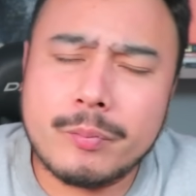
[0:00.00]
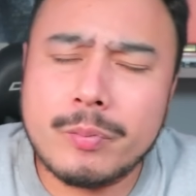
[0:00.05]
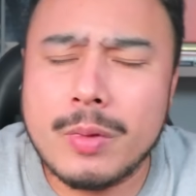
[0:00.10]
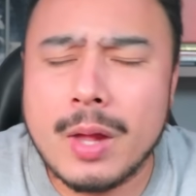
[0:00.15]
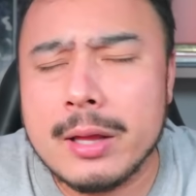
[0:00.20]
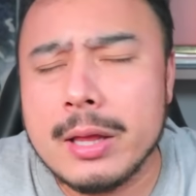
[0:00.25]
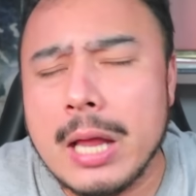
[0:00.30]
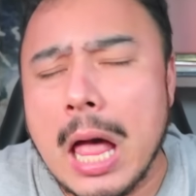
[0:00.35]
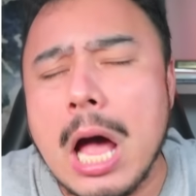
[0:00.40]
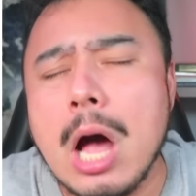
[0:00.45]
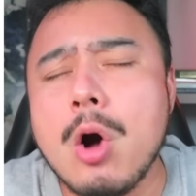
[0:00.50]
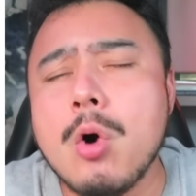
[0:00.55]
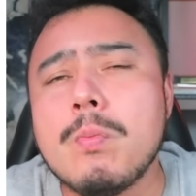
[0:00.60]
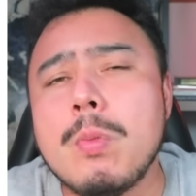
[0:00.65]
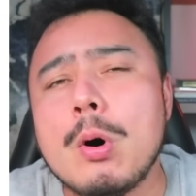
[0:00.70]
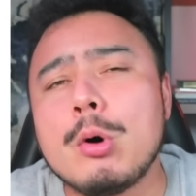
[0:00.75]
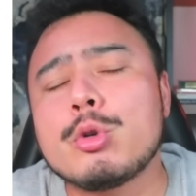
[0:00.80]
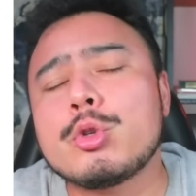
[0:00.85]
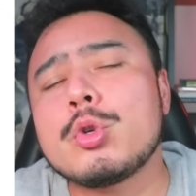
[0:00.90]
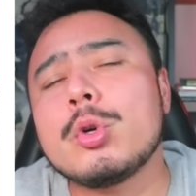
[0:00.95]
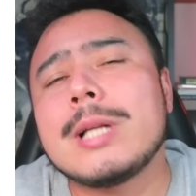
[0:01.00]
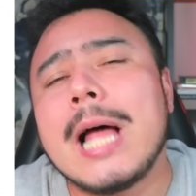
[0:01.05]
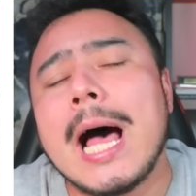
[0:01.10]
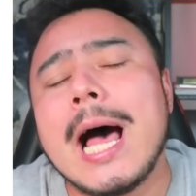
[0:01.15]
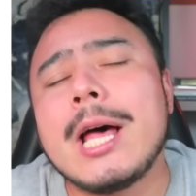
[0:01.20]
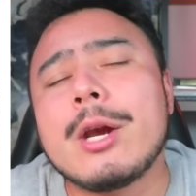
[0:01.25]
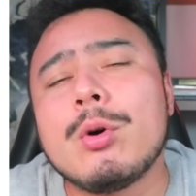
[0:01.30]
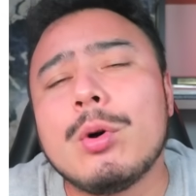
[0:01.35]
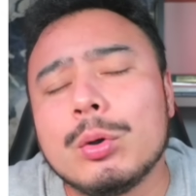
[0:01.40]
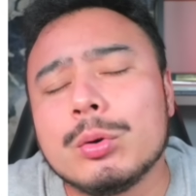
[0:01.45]
Não,
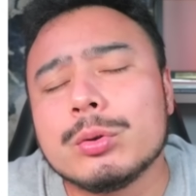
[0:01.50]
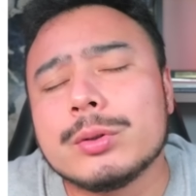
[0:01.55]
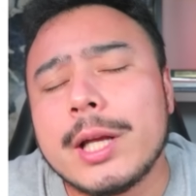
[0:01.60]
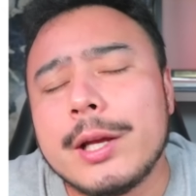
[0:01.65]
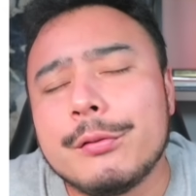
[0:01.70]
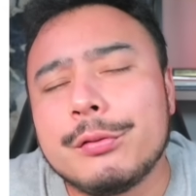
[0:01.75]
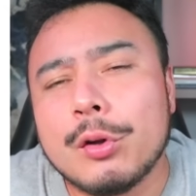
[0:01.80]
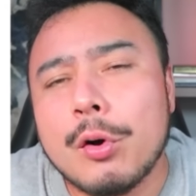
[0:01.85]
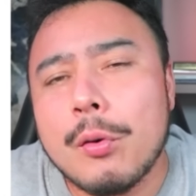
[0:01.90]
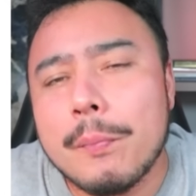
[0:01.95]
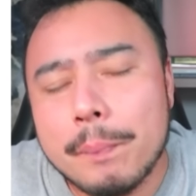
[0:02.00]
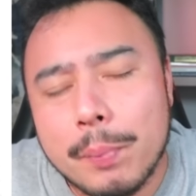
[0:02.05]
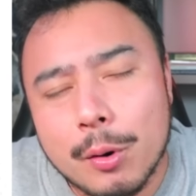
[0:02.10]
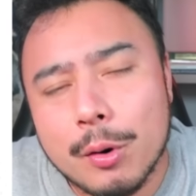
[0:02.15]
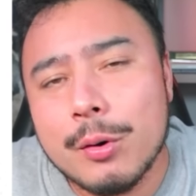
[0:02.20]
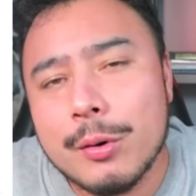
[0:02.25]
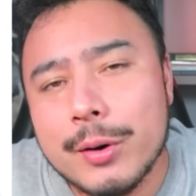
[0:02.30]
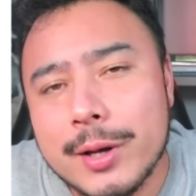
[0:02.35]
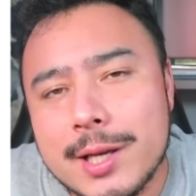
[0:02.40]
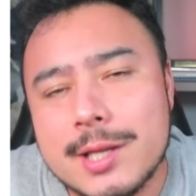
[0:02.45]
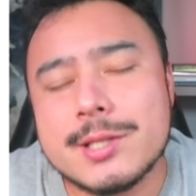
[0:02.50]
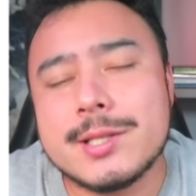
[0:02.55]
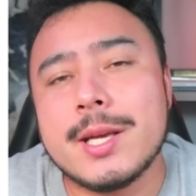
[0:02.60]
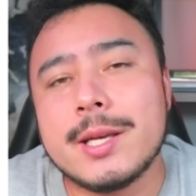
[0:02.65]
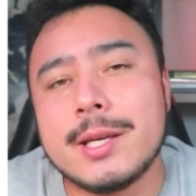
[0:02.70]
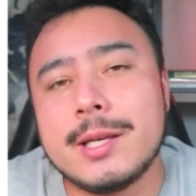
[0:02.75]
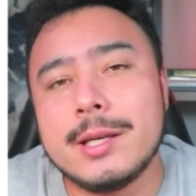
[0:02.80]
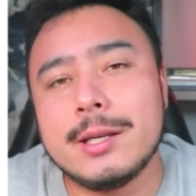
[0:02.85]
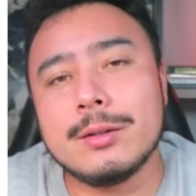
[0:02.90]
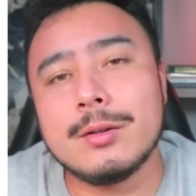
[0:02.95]
Bolsonaro ontem flopou isso e
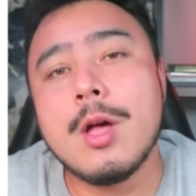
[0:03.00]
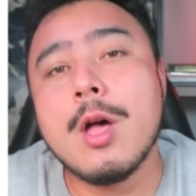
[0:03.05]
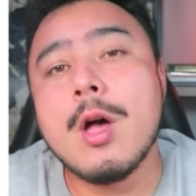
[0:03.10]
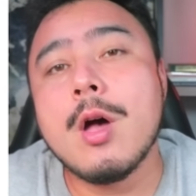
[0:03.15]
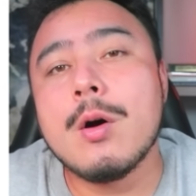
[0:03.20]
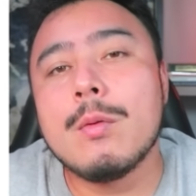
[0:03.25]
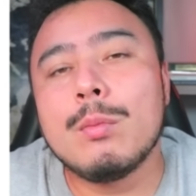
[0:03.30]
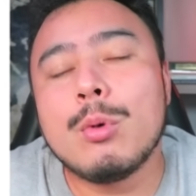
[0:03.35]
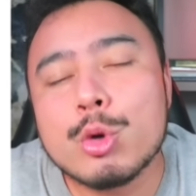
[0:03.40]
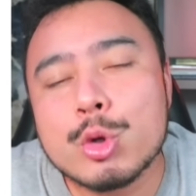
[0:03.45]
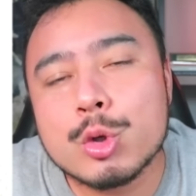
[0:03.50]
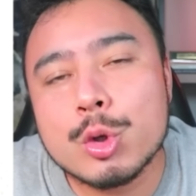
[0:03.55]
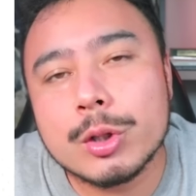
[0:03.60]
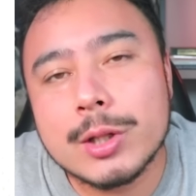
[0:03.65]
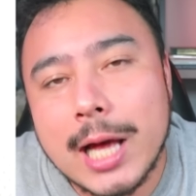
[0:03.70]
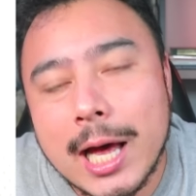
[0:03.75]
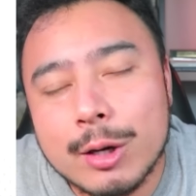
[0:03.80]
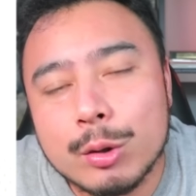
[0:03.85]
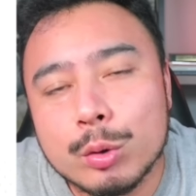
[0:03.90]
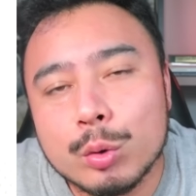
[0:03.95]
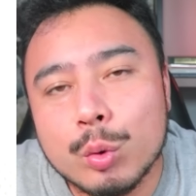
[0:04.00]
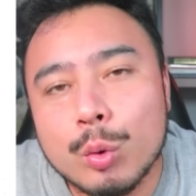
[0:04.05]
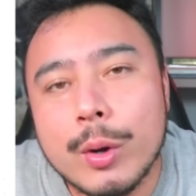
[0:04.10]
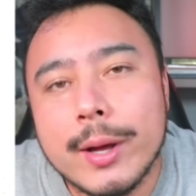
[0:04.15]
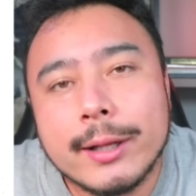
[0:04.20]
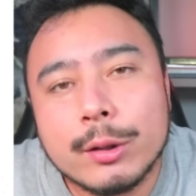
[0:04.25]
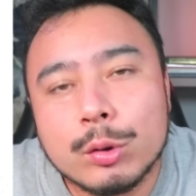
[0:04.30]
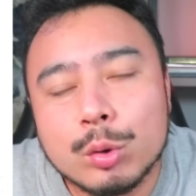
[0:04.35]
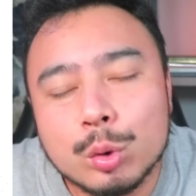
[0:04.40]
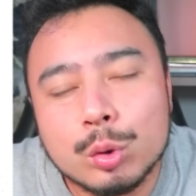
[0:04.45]
aquilo. Bolsonaro, num
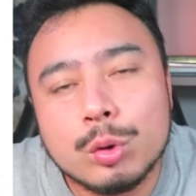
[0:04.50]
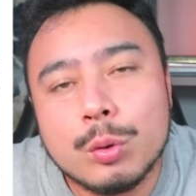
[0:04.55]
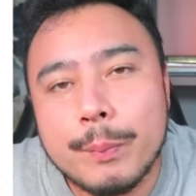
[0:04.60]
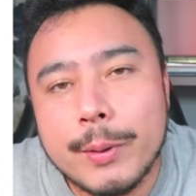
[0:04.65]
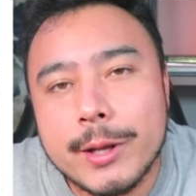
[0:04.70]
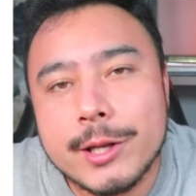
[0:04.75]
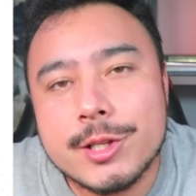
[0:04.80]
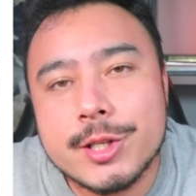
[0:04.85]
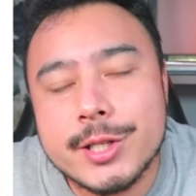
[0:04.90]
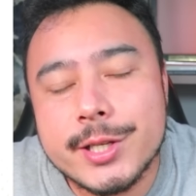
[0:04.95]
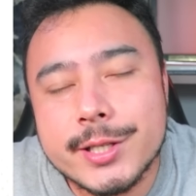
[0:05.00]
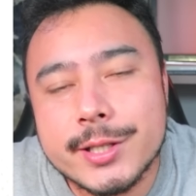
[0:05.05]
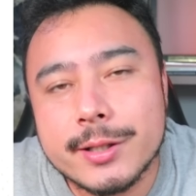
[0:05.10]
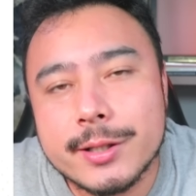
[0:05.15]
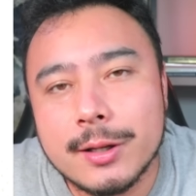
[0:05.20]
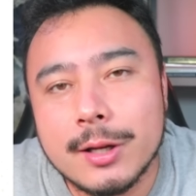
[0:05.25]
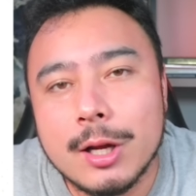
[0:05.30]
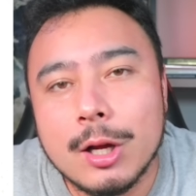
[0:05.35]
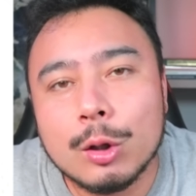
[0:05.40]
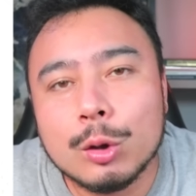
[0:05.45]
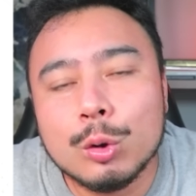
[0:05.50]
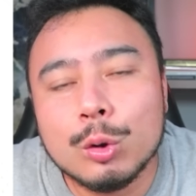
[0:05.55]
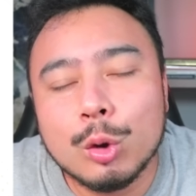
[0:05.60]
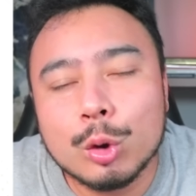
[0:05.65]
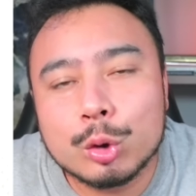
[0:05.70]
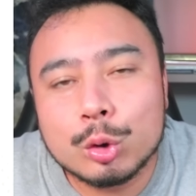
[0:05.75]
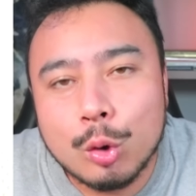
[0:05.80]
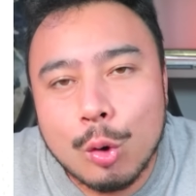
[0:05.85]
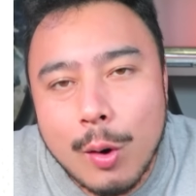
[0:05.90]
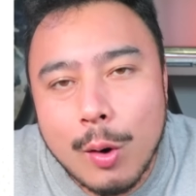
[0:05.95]
reduto petista,
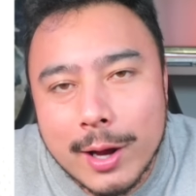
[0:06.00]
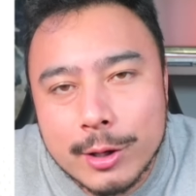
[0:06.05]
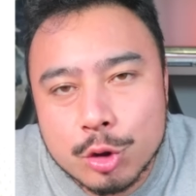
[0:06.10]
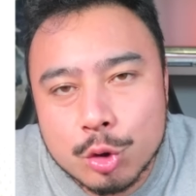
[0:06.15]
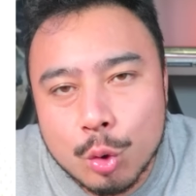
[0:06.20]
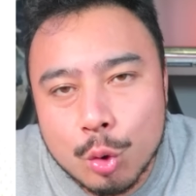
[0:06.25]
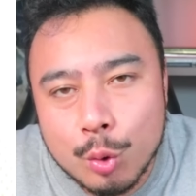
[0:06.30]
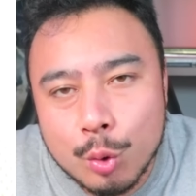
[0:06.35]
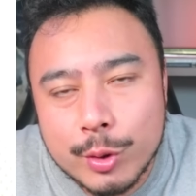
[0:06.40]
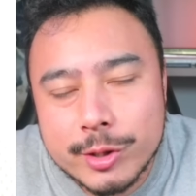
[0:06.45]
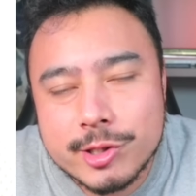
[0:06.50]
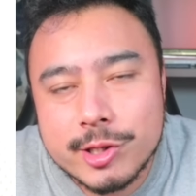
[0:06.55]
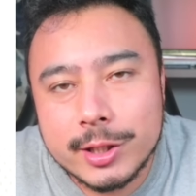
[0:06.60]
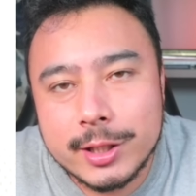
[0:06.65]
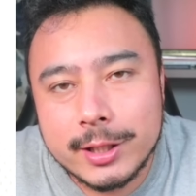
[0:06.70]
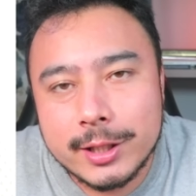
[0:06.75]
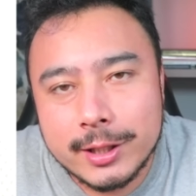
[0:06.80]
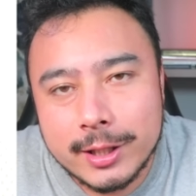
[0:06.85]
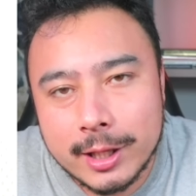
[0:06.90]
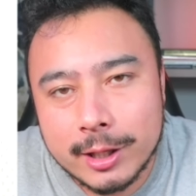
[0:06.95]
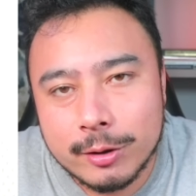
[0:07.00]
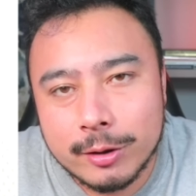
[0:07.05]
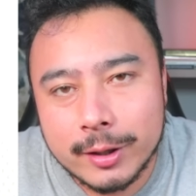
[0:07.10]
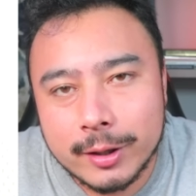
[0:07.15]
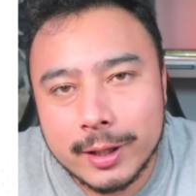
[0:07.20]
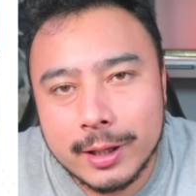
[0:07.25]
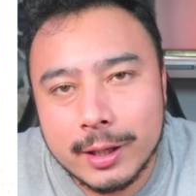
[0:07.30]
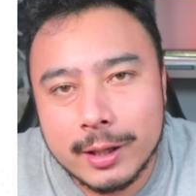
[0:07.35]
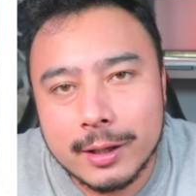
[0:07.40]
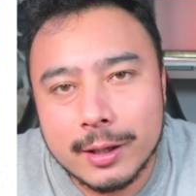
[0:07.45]
lotou as ruas de
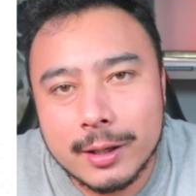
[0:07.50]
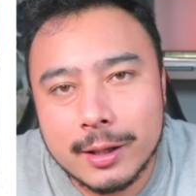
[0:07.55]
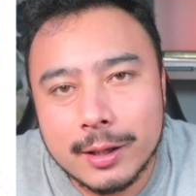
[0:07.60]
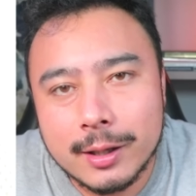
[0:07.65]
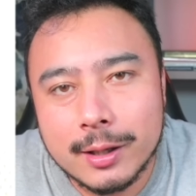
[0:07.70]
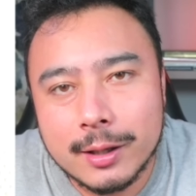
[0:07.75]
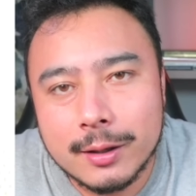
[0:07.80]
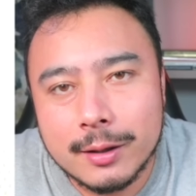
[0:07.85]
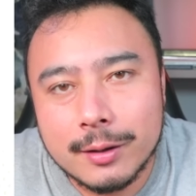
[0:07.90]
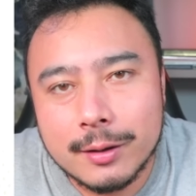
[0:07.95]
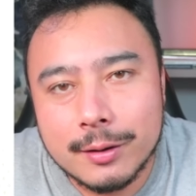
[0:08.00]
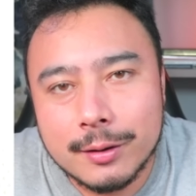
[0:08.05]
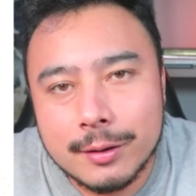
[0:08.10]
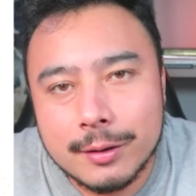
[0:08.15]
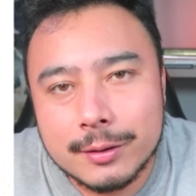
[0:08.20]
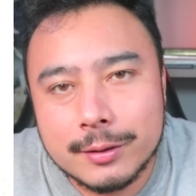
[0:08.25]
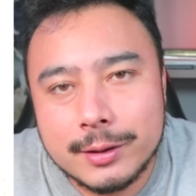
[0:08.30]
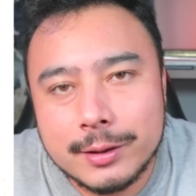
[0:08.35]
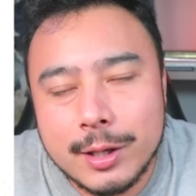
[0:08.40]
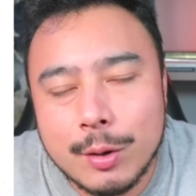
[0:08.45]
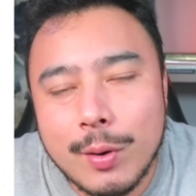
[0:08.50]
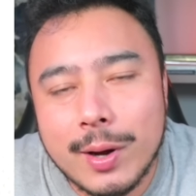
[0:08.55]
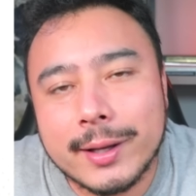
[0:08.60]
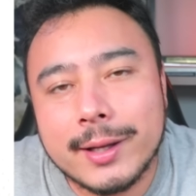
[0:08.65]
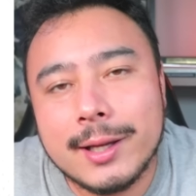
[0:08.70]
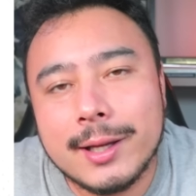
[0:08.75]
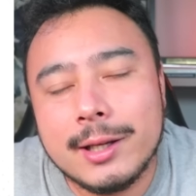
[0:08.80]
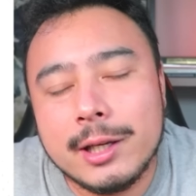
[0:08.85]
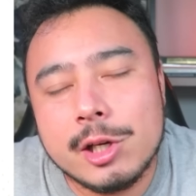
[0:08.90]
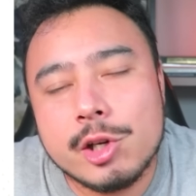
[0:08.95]
Niterói, deu
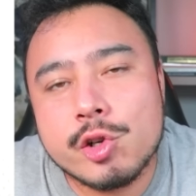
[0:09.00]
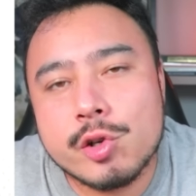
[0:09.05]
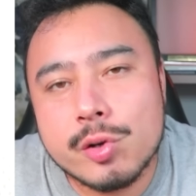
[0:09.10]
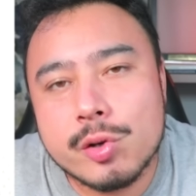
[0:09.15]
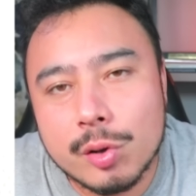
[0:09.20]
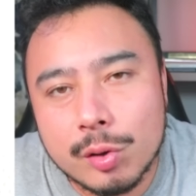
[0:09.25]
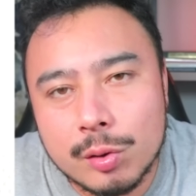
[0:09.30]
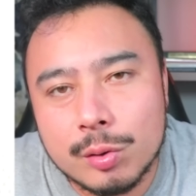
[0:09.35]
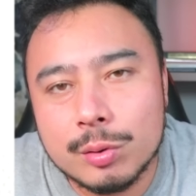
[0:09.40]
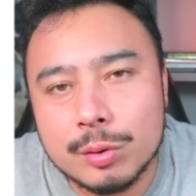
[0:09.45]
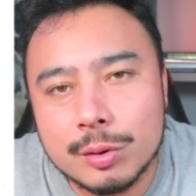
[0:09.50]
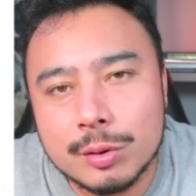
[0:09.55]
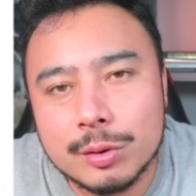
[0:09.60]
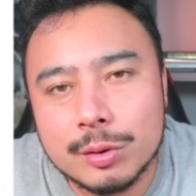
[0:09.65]
aquele show